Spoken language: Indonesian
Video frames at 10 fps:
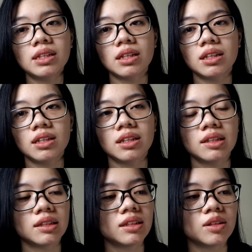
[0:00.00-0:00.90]
uh, eh,
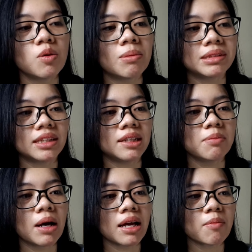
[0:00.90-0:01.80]
gue masih
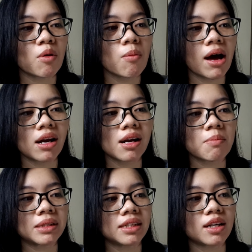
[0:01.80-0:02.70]
banyak perubahan
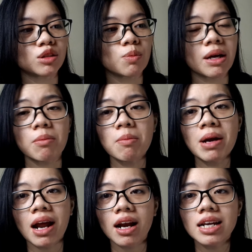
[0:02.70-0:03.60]
dan masih harus banyak
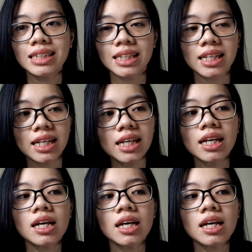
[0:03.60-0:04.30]
bebenah di sini